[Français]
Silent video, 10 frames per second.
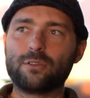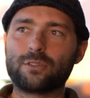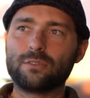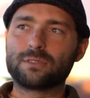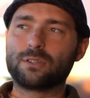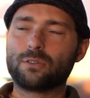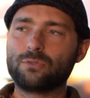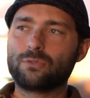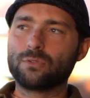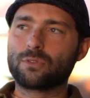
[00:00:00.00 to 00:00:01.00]
le temps, on s'est
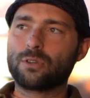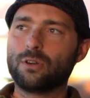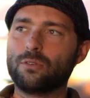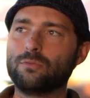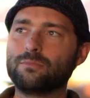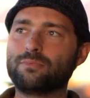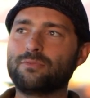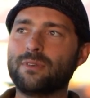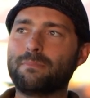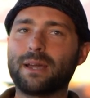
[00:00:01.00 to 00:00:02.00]
rendu compte qu'on ne
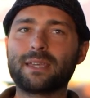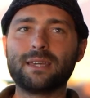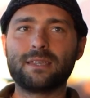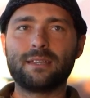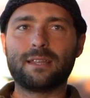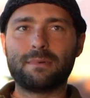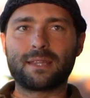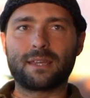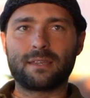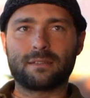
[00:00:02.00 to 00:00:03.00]
pouvait pas gagner la
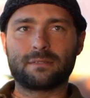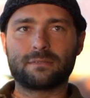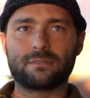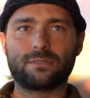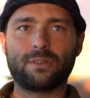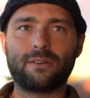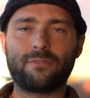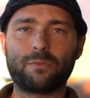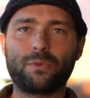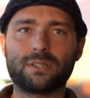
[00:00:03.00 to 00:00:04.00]
bataille de la
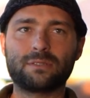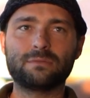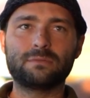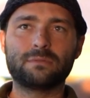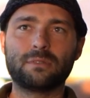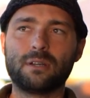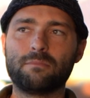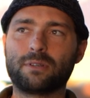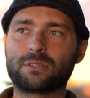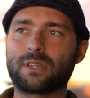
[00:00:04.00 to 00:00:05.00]
formulation
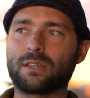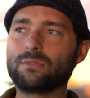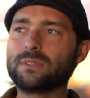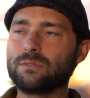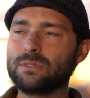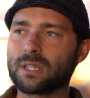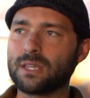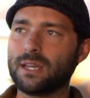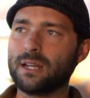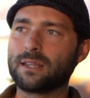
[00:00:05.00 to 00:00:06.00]
parce que tu as d'autres
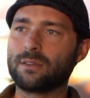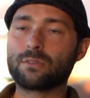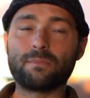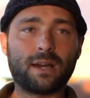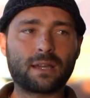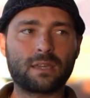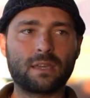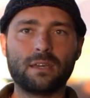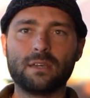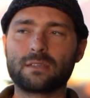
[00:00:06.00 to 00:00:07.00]
industriels, tu as d'autres marques
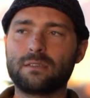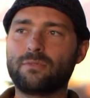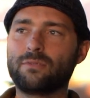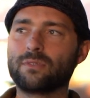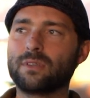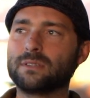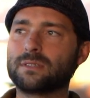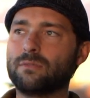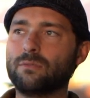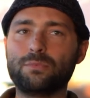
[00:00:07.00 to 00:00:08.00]
qui font des
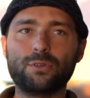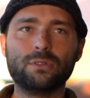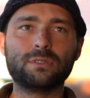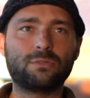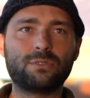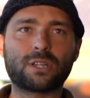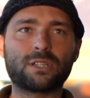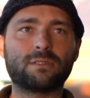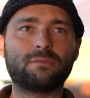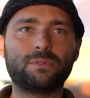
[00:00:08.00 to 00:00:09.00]
savons bio, si tu cherches des
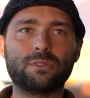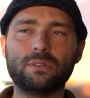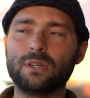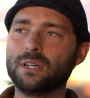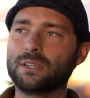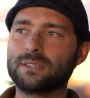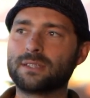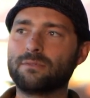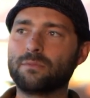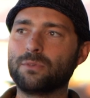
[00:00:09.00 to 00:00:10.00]
savons bio, des
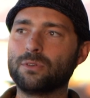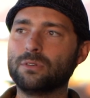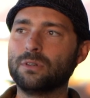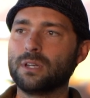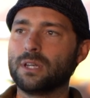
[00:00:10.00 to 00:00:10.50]
savons bio,